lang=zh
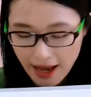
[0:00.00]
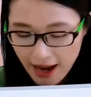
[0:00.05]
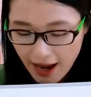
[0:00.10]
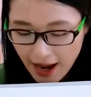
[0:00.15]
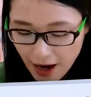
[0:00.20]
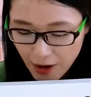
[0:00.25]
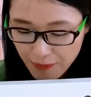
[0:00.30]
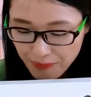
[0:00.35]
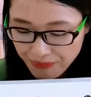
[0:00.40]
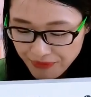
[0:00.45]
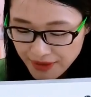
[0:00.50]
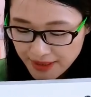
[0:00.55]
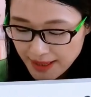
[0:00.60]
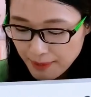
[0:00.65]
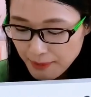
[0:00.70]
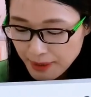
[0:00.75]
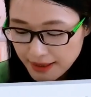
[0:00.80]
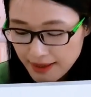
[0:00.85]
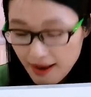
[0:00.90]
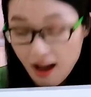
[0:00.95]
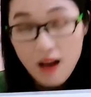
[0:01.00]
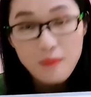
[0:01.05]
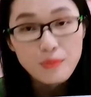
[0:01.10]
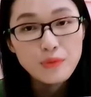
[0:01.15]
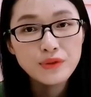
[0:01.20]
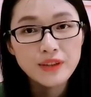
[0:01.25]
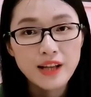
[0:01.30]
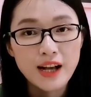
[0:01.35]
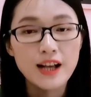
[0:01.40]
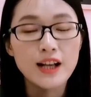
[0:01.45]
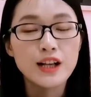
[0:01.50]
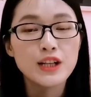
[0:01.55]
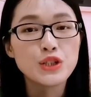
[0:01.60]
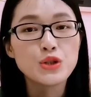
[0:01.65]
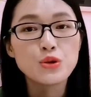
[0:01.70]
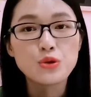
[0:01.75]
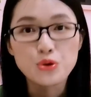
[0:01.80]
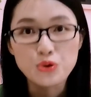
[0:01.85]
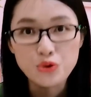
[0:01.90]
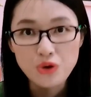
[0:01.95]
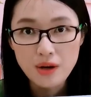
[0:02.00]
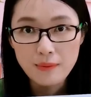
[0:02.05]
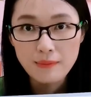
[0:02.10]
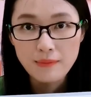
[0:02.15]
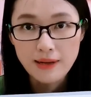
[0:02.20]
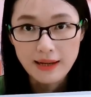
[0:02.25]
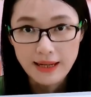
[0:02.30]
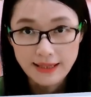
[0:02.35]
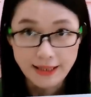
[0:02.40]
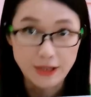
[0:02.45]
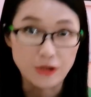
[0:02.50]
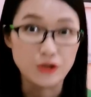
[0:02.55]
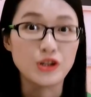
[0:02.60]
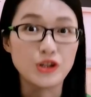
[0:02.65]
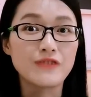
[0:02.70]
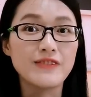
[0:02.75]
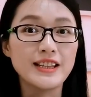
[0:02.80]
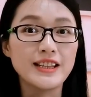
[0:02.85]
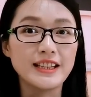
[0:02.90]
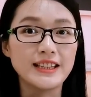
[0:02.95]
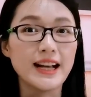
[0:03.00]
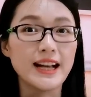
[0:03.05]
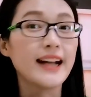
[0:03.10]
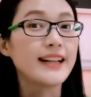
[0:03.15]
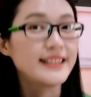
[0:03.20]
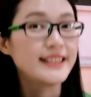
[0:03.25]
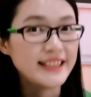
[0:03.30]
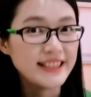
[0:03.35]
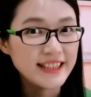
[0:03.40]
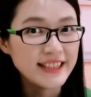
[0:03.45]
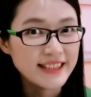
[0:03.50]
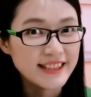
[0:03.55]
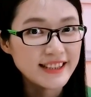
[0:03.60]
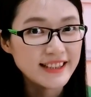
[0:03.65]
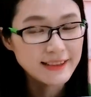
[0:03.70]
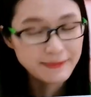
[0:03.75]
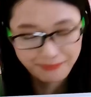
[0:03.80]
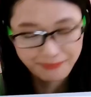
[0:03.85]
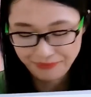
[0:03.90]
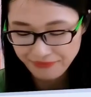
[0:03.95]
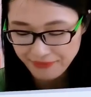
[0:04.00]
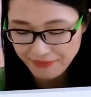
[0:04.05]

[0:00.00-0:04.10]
好，咱们第二步呢就专门来解决这个问题的记意思。